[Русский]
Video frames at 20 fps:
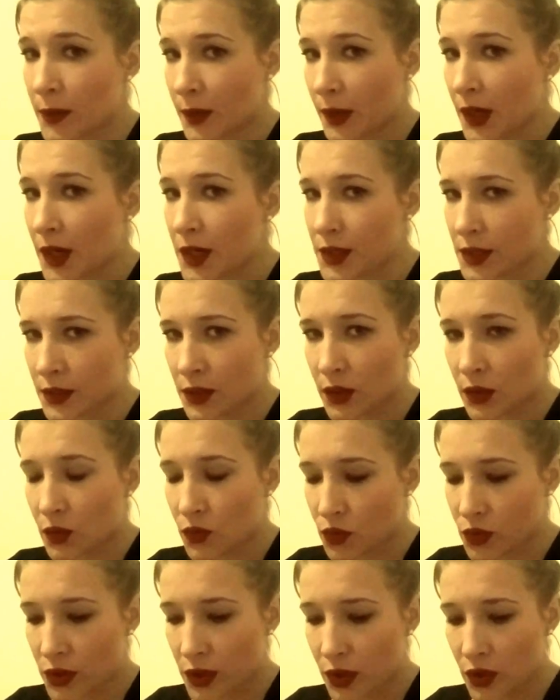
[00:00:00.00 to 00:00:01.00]
Мне кажется, это
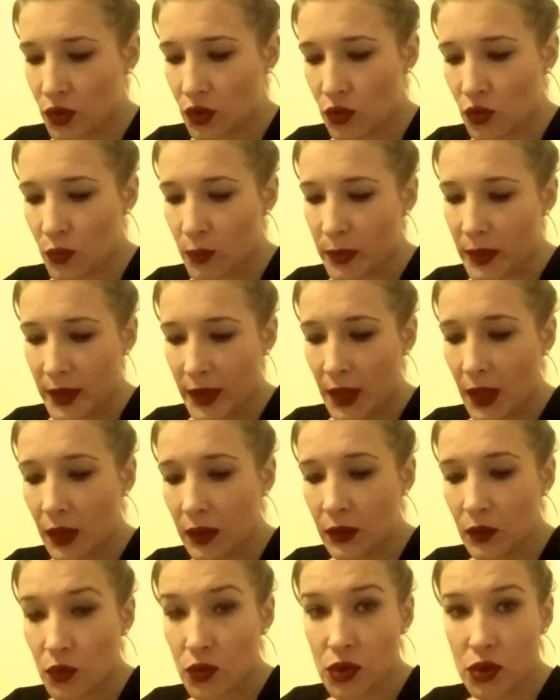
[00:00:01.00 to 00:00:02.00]
уже ежу
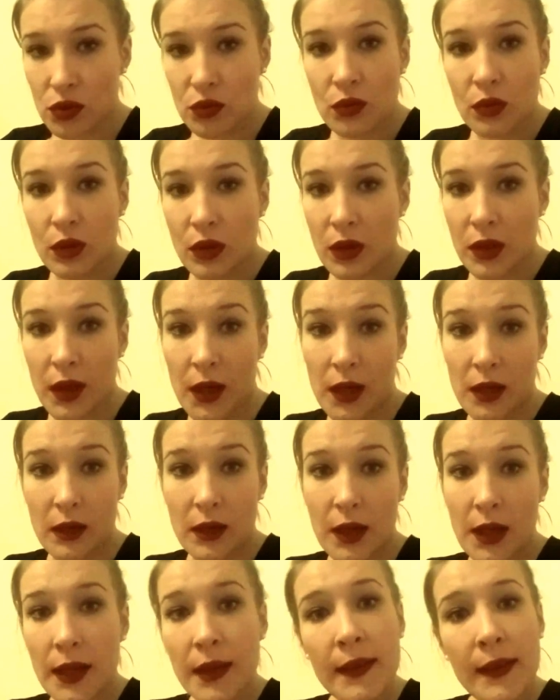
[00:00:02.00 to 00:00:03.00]
понятно, уже сколько
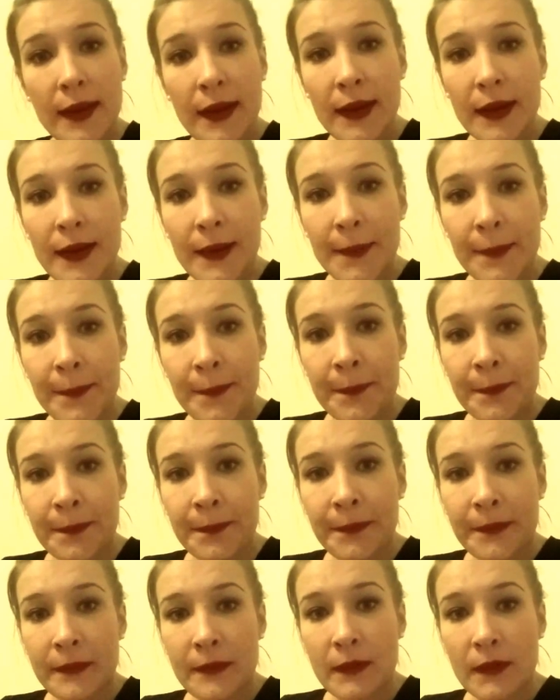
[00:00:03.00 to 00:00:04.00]
лет.
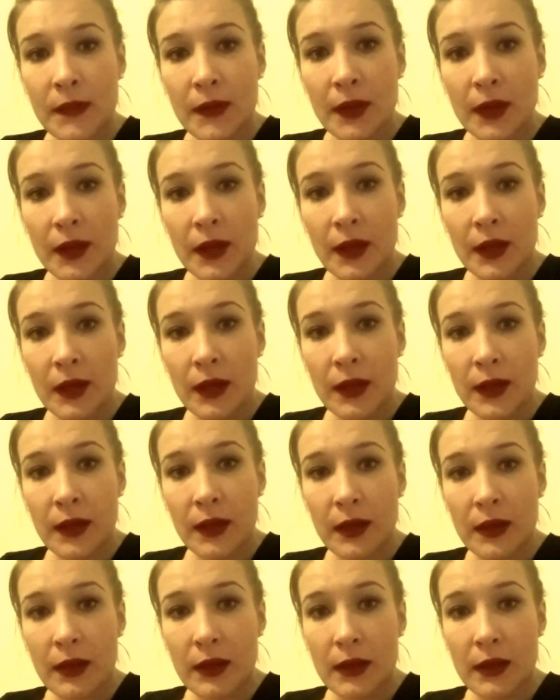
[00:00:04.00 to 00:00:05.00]

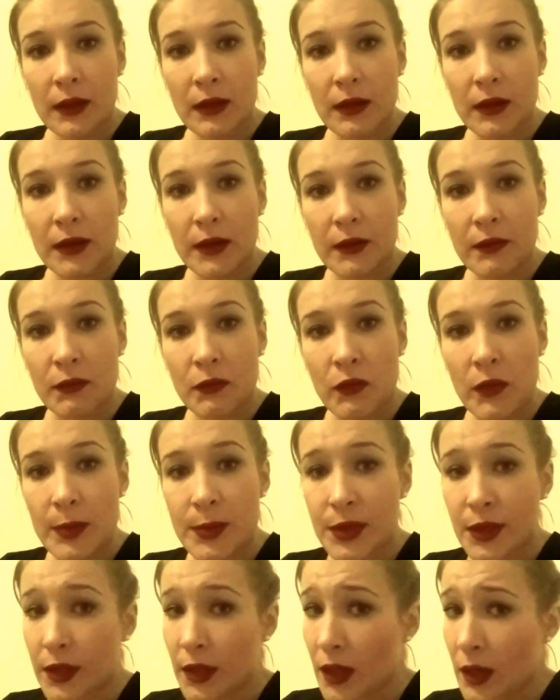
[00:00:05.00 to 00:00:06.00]
Или
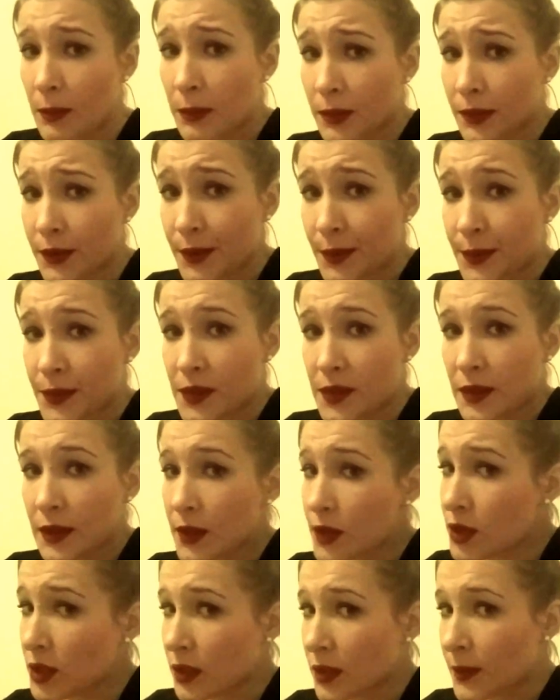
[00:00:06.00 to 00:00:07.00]
вообще-то я об этом не
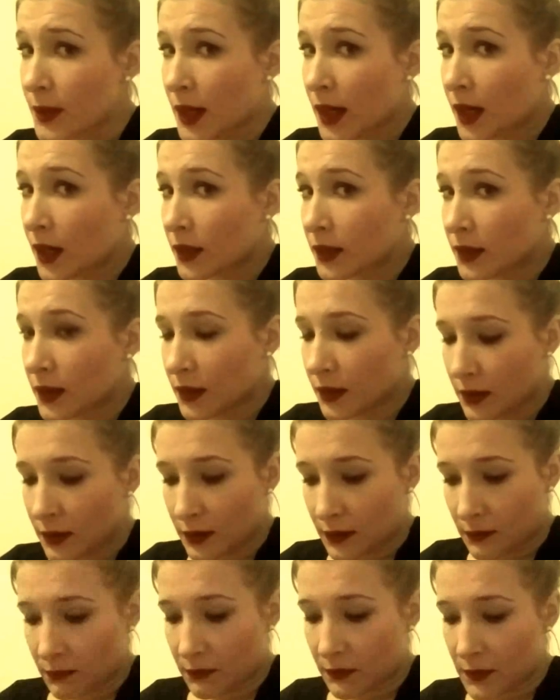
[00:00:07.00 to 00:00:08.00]
слышала, я как-то
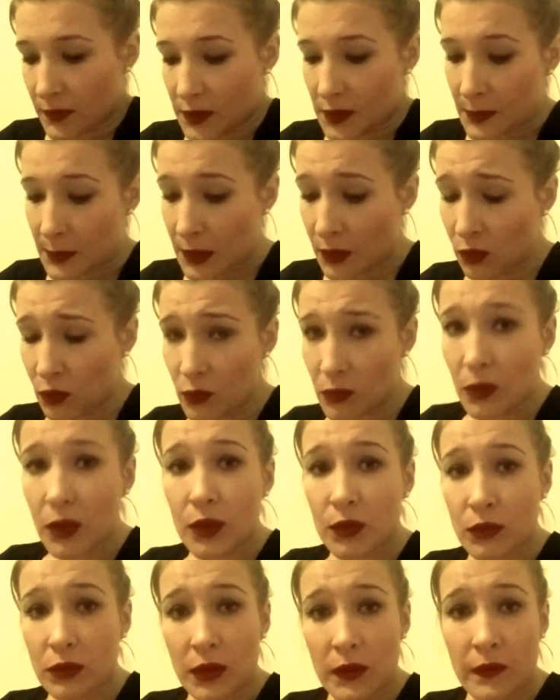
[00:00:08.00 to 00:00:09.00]
это сама думала,
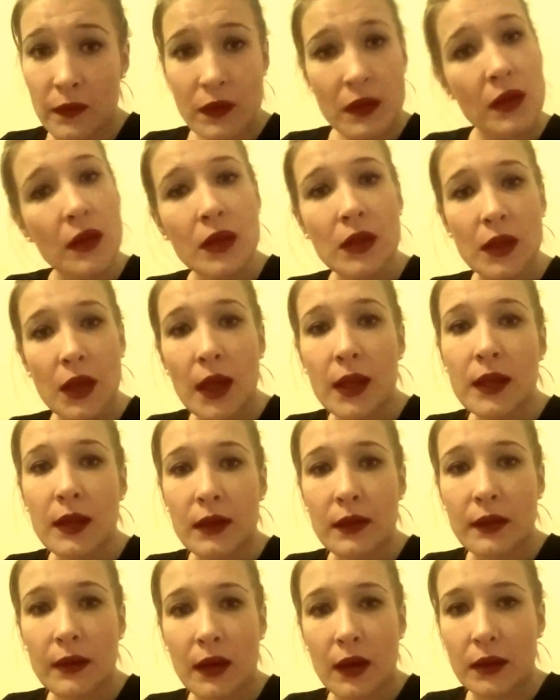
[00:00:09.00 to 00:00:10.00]
ну, наверное, надо
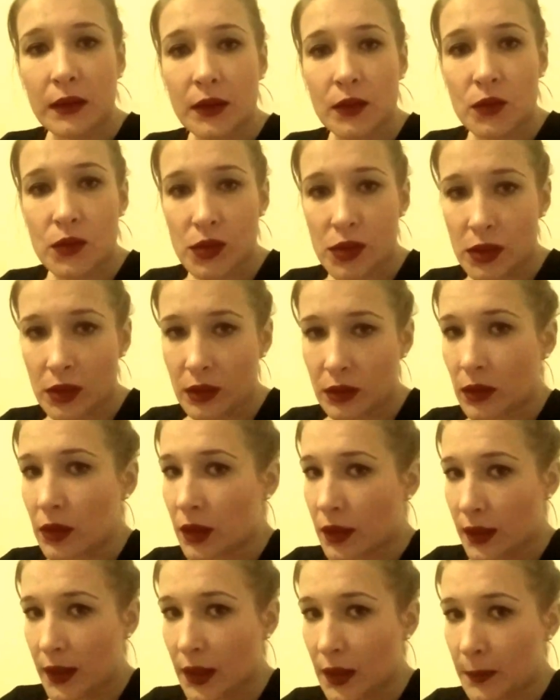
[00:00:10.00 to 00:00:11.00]
это как-то уже
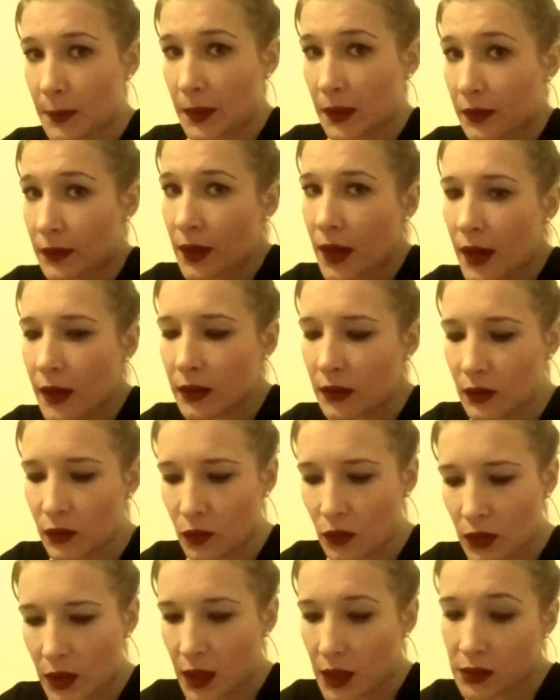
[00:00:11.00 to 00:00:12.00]
так элементарно,
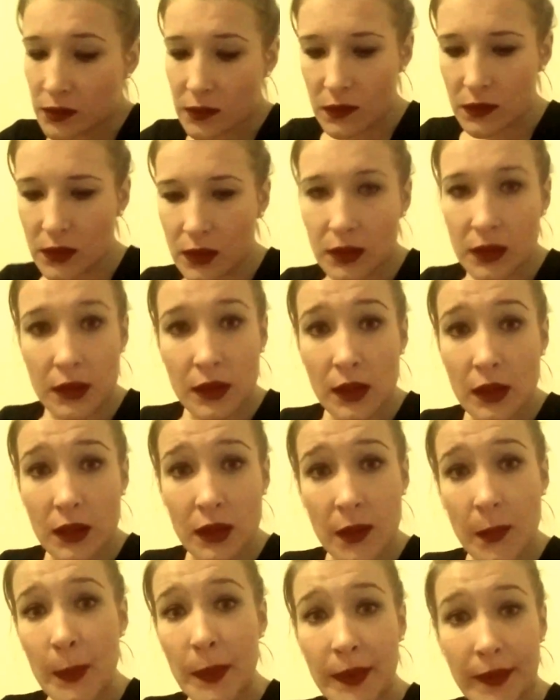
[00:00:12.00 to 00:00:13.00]
но оказывается, это не
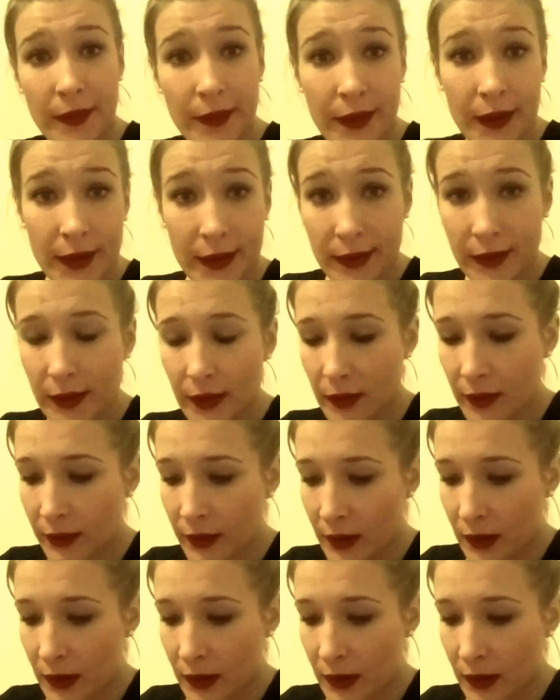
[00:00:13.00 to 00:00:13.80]
элементарно.